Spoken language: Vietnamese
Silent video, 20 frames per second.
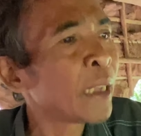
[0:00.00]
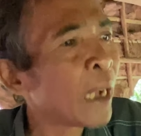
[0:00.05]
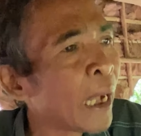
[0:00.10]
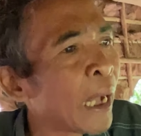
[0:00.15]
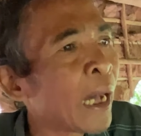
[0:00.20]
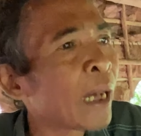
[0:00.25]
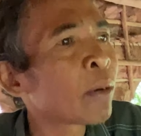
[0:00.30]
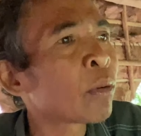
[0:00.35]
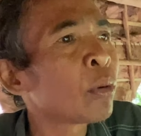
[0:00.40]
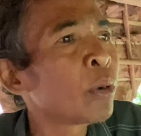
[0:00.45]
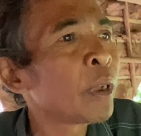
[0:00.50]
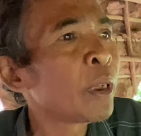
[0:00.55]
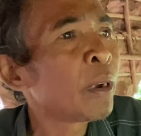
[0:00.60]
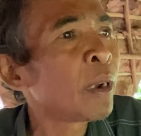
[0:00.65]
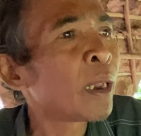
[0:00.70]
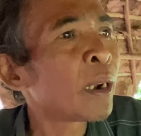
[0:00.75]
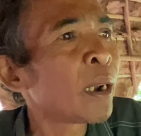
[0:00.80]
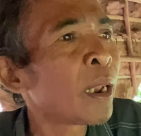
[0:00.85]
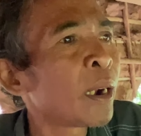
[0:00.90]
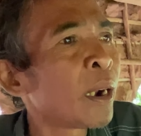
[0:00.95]
già nói, rồi
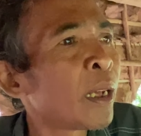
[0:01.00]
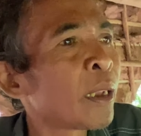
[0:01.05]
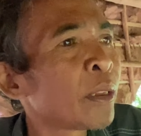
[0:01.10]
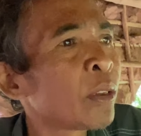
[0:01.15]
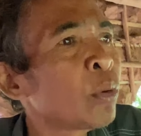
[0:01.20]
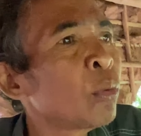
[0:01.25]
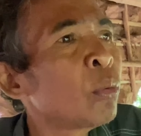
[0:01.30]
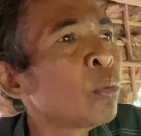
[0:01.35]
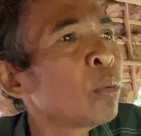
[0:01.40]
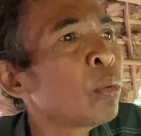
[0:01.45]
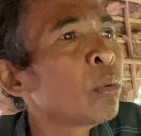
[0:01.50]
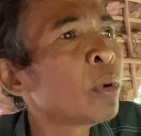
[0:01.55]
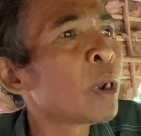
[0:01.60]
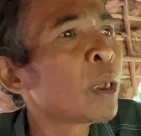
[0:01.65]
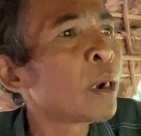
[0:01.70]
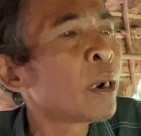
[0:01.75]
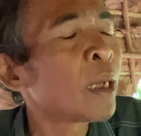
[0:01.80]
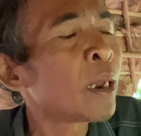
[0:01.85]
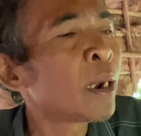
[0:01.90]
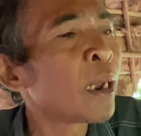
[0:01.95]
dạ. là, là, là chú
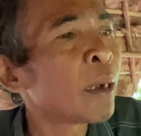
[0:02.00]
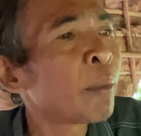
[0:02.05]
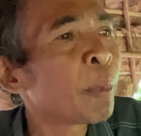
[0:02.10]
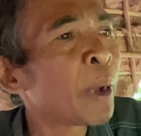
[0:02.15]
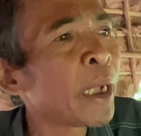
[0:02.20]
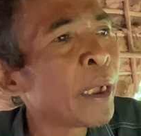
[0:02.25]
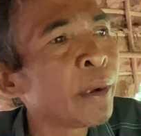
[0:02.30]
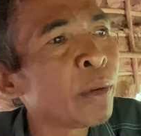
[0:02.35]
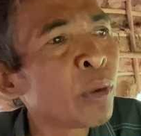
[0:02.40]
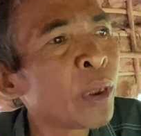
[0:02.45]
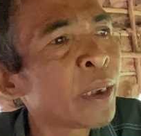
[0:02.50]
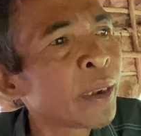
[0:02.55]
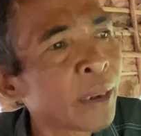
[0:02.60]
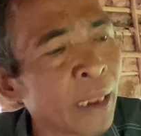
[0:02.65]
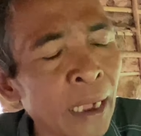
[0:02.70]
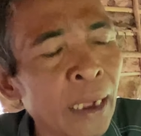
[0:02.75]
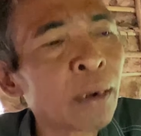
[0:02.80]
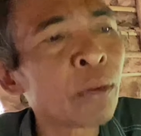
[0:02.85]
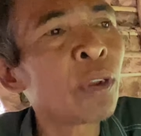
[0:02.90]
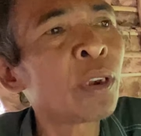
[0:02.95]
là là là phải nói
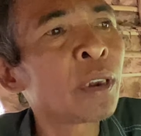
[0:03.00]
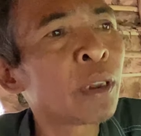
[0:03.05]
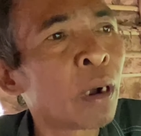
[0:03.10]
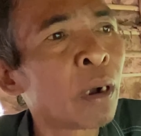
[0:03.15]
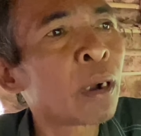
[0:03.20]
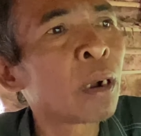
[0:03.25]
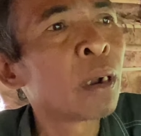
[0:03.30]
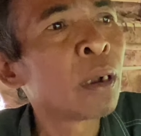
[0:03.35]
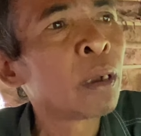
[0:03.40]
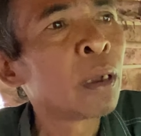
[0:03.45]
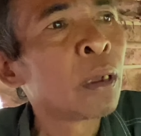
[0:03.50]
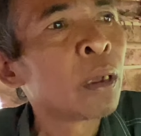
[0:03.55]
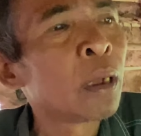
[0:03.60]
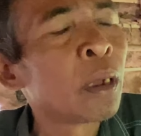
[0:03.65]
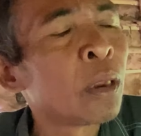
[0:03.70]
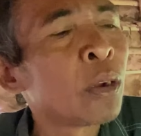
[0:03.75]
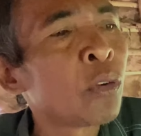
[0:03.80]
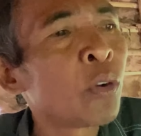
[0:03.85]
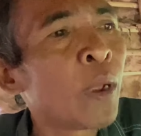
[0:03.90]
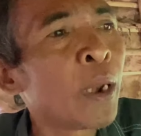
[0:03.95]
thẳng nói thật dạ
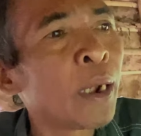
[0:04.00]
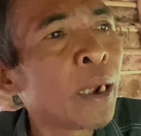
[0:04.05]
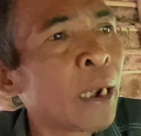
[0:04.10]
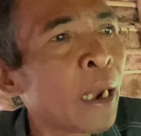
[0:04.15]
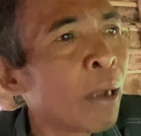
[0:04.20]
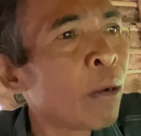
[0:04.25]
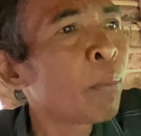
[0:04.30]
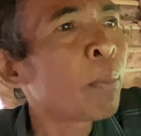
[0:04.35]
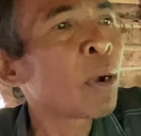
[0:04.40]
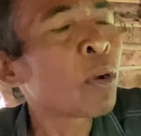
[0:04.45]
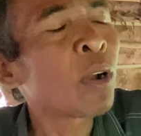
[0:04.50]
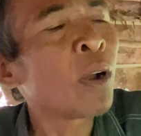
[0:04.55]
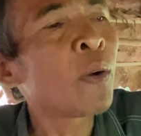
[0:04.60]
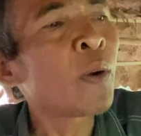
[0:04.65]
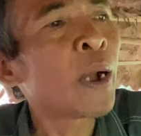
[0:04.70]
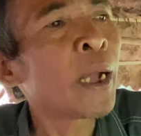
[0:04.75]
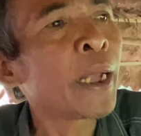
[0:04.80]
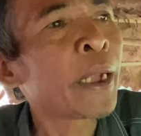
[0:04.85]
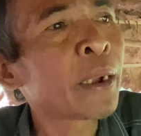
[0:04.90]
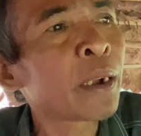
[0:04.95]
đúng rồi, rồi chú lao báo cao
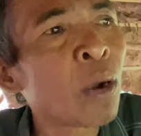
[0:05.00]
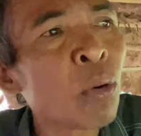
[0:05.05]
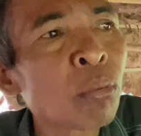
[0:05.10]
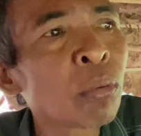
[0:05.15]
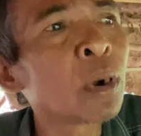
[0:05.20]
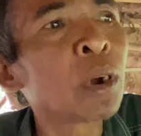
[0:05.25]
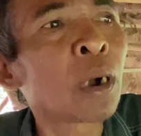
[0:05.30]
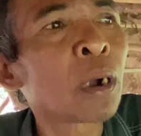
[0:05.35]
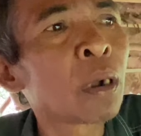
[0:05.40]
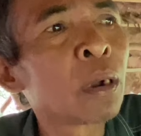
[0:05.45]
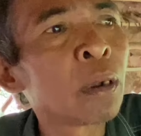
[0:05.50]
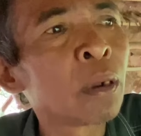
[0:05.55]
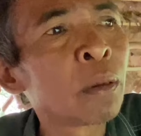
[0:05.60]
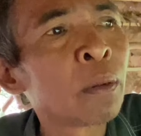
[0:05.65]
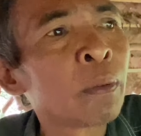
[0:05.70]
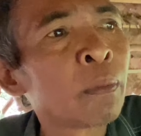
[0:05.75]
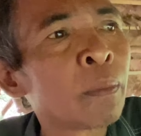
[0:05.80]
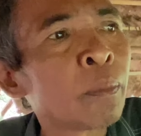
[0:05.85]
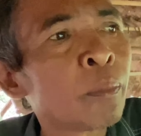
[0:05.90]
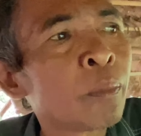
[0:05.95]
hay không được
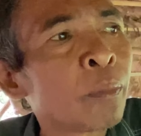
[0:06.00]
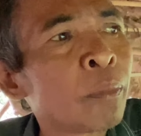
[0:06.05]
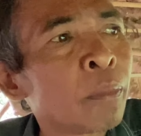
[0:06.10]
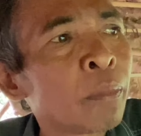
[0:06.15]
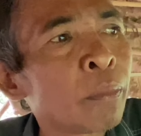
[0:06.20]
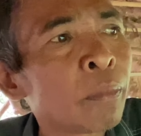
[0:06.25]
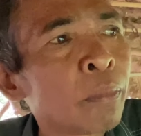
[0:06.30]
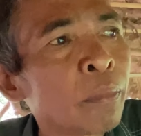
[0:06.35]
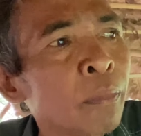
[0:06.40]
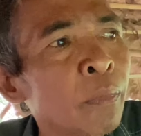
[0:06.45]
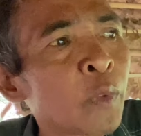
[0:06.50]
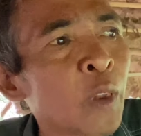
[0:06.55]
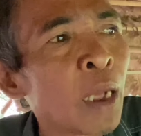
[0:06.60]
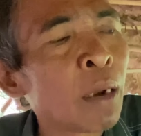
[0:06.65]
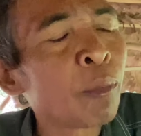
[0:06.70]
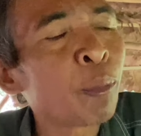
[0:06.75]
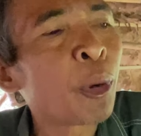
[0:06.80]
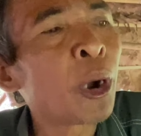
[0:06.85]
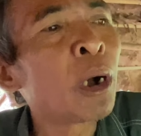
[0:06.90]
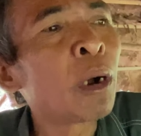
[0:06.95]
dạ đúng rồi chú.
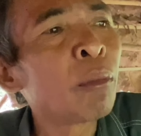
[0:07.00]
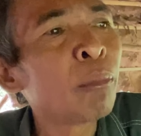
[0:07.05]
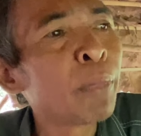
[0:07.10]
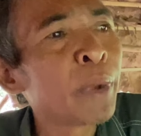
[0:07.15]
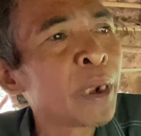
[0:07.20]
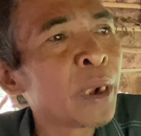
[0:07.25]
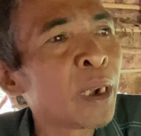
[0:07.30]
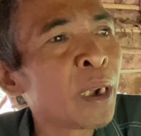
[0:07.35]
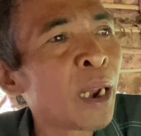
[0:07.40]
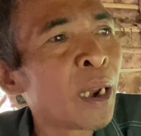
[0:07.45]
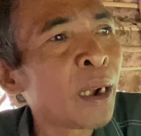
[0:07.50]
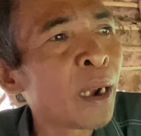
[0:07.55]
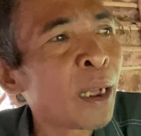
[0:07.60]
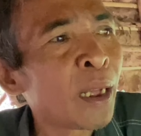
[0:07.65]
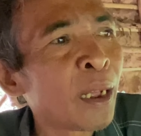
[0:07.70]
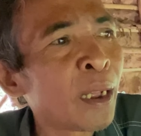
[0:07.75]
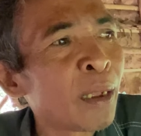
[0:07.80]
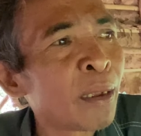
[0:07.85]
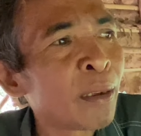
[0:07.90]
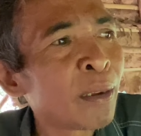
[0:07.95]
thành phần mình là
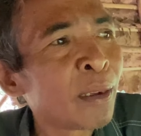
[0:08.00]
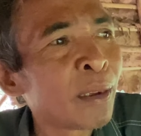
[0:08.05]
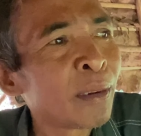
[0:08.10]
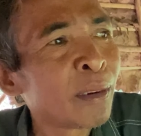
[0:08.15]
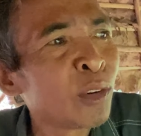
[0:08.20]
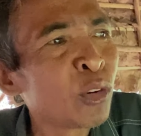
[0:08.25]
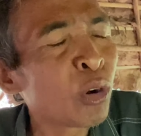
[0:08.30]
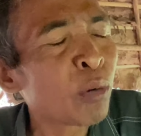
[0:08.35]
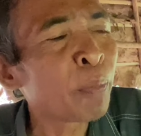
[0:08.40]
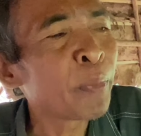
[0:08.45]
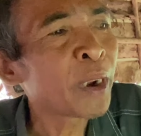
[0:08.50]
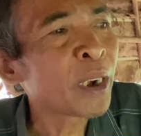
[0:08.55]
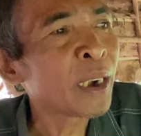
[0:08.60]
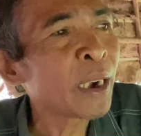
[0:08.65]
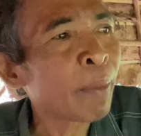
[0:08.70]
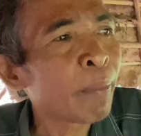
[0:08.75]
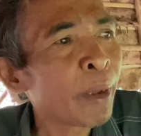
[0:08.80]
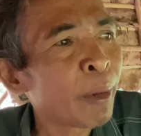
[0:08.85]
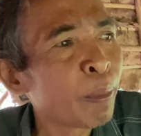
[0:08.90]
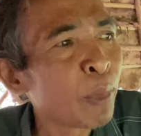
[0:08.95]
là nước Việt
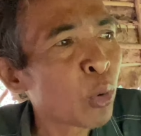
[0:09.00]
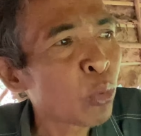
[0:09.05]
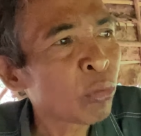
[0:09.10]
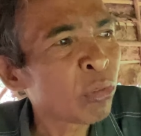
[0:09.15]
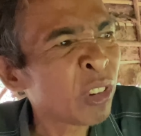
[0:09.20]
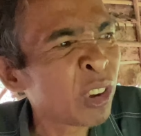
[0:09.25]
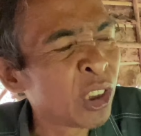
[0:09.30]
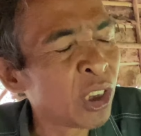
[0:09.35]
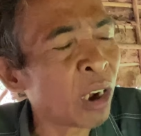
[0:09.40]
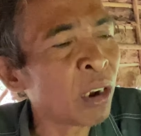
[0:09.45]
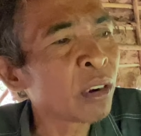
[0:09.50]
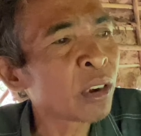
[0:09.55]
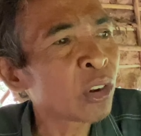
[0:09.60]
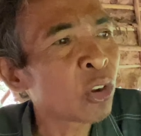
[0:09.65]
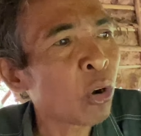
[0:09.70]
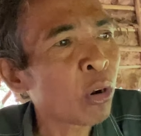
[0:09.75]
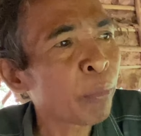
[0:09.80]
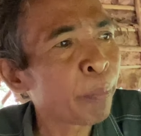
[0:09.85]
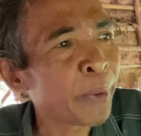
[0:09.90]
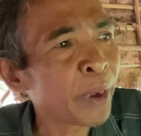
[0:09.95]
Nam là một dân
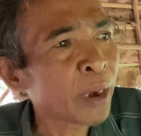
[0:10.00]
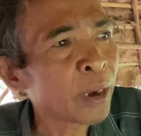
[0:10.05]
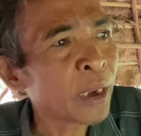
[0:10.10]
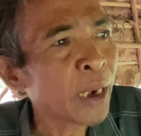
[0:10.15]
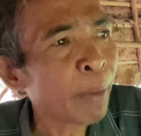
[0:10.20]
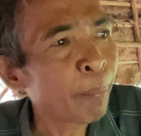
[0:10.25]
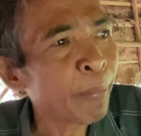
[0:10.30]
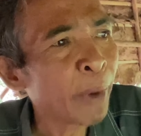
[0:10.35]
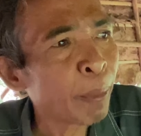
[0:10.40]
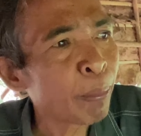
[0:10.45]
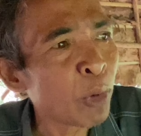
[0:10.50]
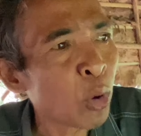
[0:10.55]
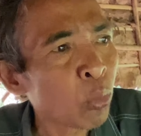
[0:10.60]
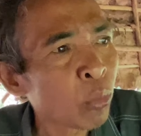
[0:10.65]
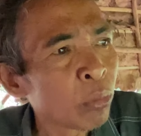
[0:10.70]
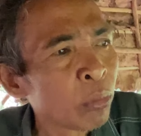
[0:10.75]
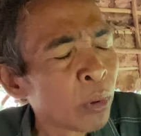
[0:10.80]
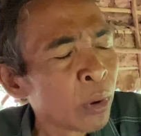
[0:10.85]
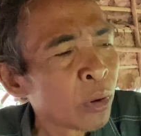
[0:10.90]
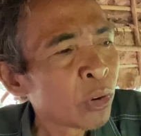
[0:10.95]
tộc Việt Nam là một
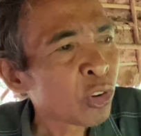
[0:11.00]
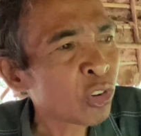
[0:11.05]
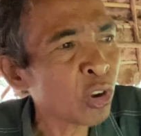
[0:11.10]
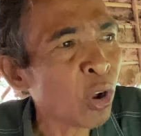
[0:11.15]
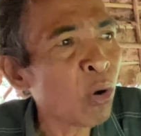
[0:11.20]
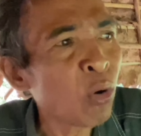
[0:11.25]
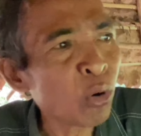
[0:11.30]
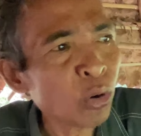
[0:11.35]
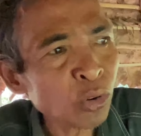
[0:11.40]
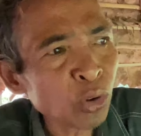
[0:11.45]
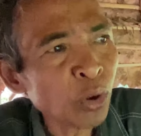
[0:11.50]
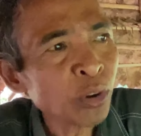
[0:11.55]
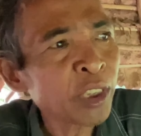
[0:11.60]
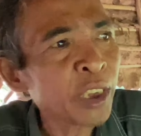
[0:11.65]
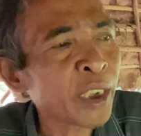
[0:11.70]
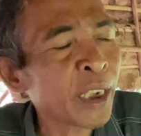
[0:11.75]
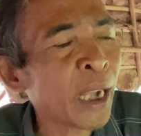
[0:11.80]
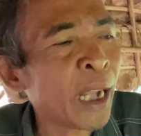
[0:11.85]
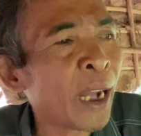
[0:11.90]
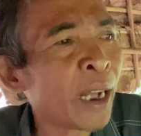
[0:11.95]
dạ. sông cho
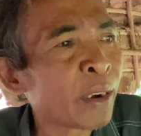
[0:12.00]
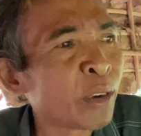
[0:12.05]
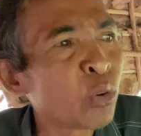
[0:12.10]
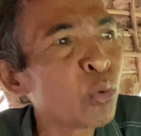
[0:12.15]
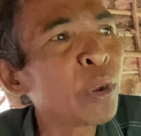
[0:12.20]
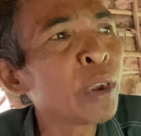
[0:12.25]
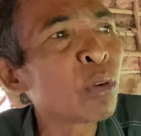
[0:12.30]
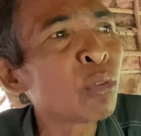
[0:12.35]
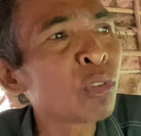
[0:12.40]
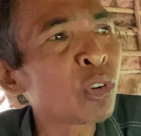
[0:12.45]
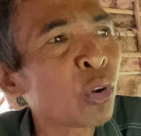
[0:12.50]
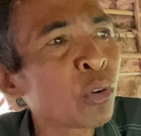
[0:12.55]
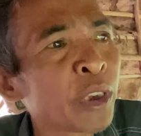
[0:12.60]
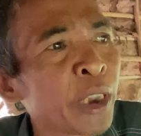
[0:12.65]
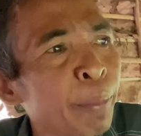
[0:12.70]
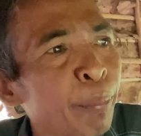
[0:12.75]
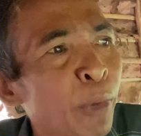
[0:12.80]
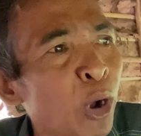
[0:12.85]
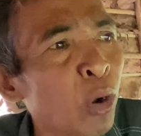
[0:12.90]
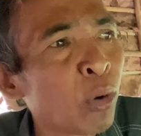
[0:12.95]
chỉ cần núi không cho
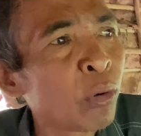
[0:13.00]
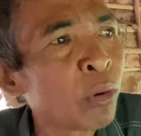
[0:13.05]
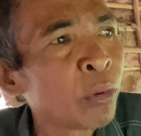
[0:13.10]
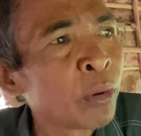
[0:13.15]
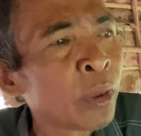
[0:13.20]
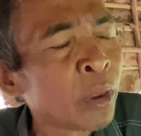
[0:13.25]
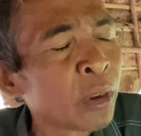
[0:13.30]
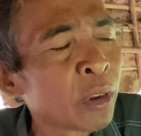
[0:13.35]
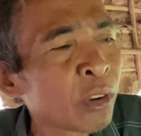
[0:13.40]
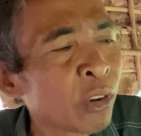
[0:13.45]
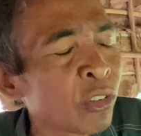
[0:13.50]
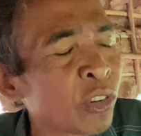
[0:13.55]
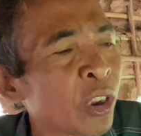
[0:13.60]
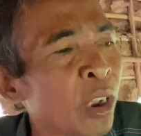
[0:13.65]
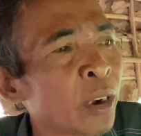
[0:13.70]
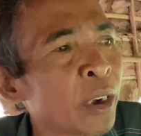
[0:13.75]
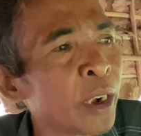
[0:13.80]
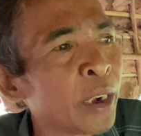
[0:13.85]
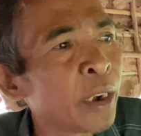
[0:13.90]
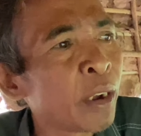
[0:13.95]
tây mòn dạ. trong
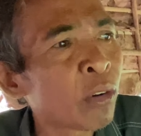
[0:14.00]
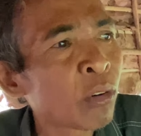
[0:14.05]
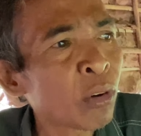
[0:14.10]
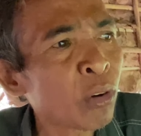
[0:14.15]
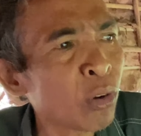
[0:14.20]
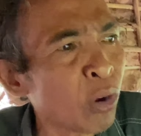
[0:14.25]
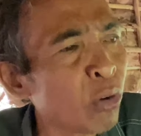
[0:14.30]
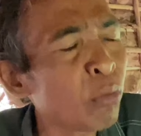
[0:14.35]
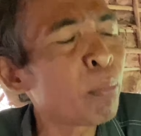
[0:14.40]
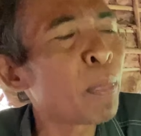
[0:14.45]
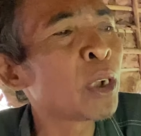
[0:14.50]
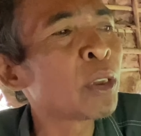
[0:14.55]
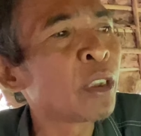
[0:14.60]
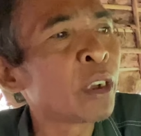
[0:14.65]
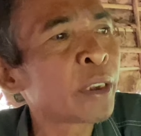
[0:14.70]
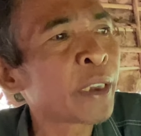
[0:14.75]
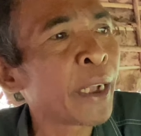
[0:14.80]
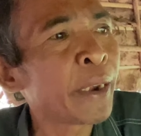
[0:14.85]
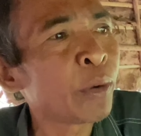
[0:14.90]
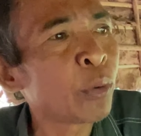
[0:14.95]
trong đến đâu không bao
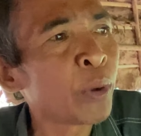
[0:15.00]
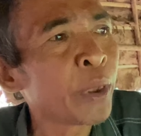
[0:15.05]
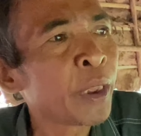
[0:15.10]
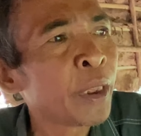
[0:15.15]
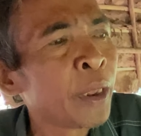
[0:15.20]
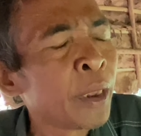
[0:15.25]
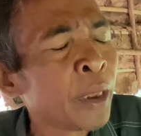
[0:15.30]
giờ thay đổi